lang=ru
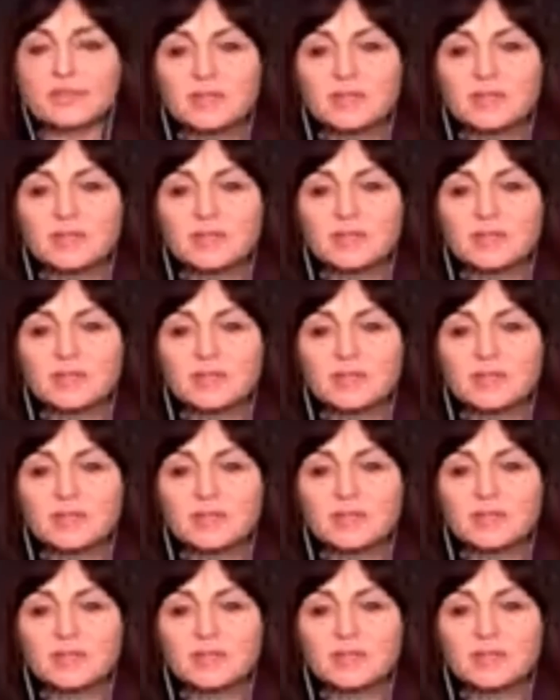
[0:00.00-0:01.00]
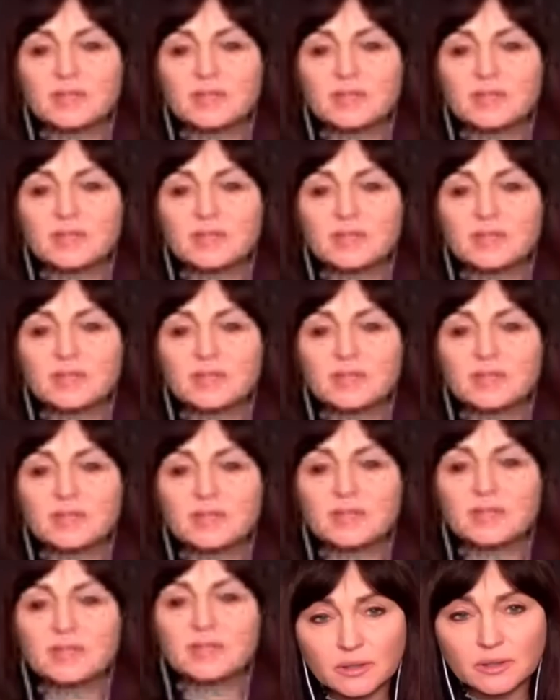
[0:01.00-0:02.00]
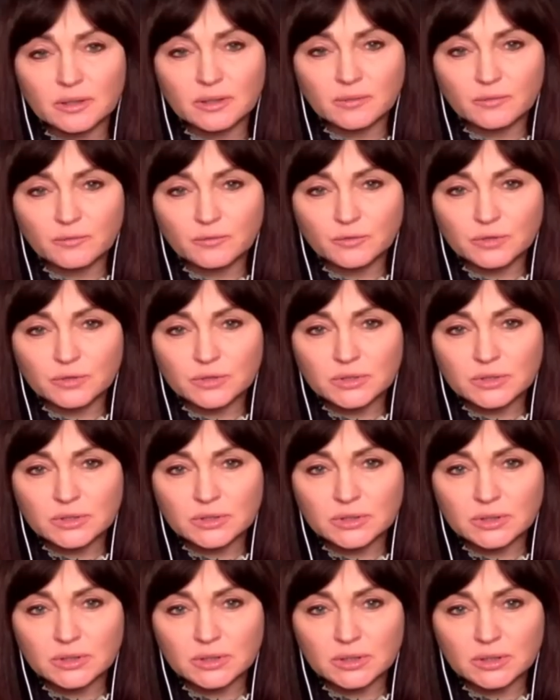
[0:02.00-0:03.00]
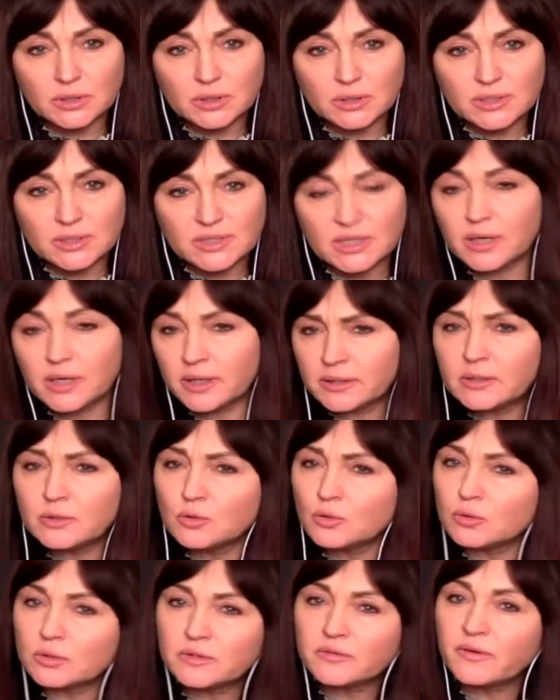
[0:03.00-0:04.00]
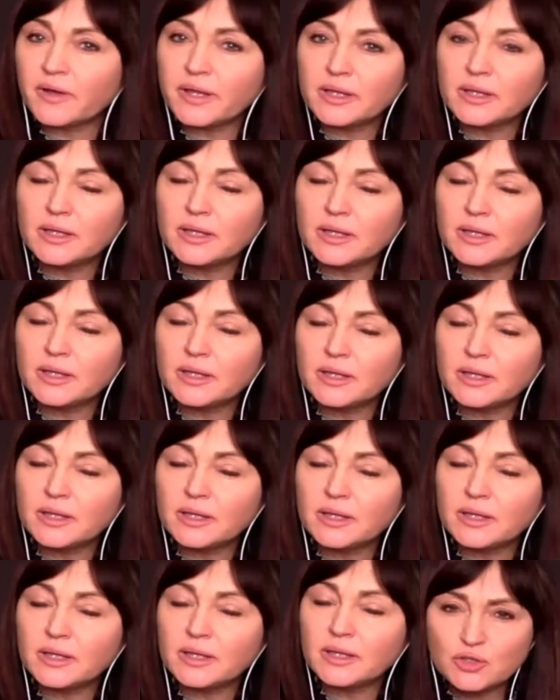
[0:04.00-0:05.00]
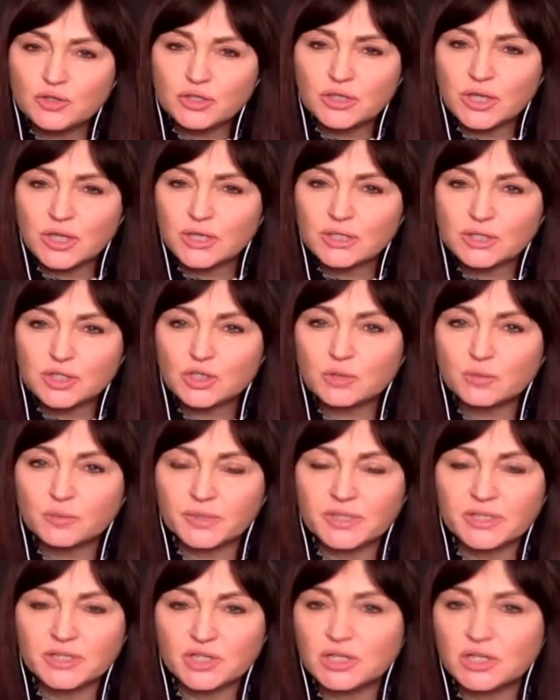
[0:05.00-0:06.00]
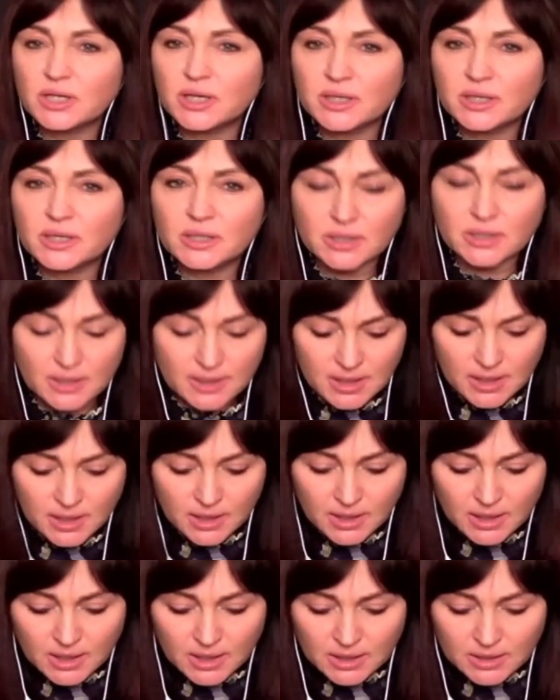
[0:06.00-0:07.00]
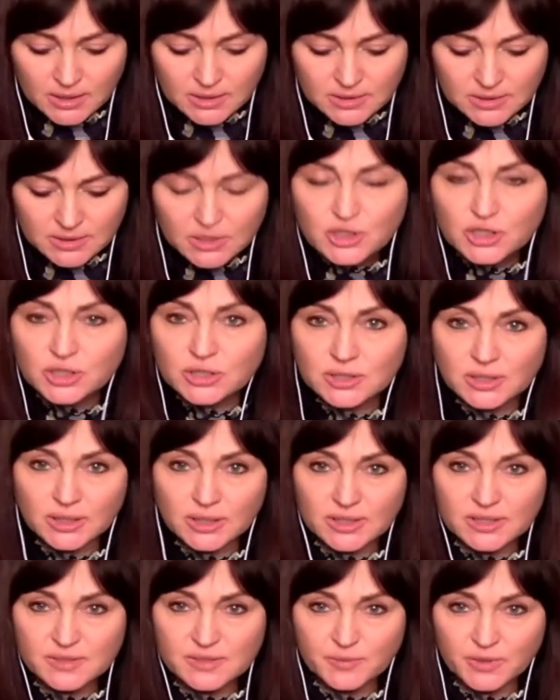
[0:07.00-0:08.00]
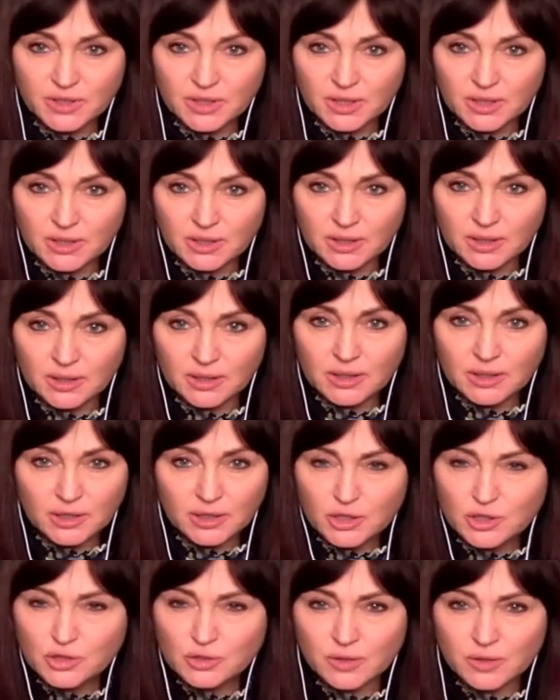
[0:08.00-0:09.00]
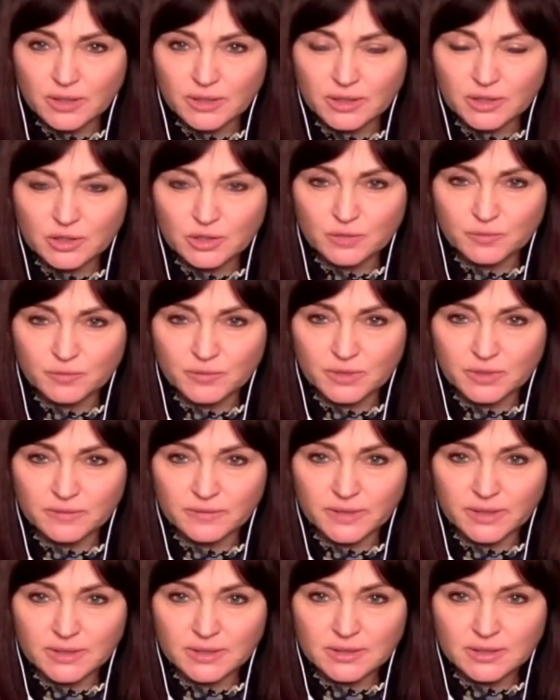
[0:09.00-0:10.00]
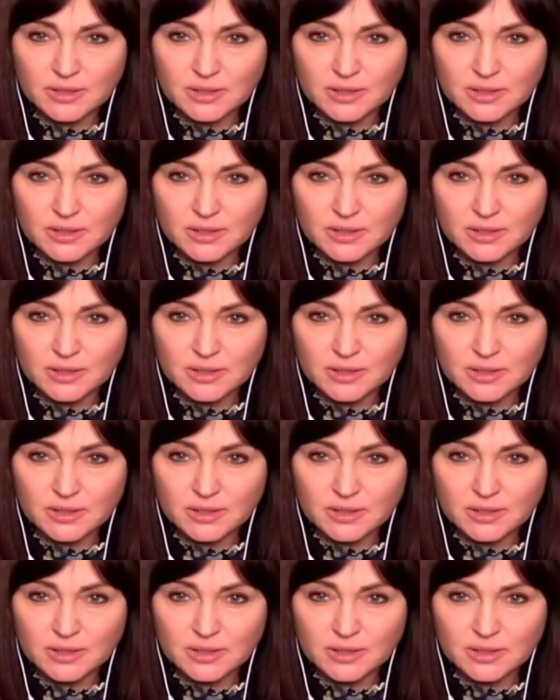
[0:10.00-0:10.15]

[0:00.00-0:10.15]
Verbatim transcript: на постсоветском пространстве э, вот э, за этот год войны? Вы ощущаете, что произошли какие-то э, значительные изменения или еще рано о чем-то говорить?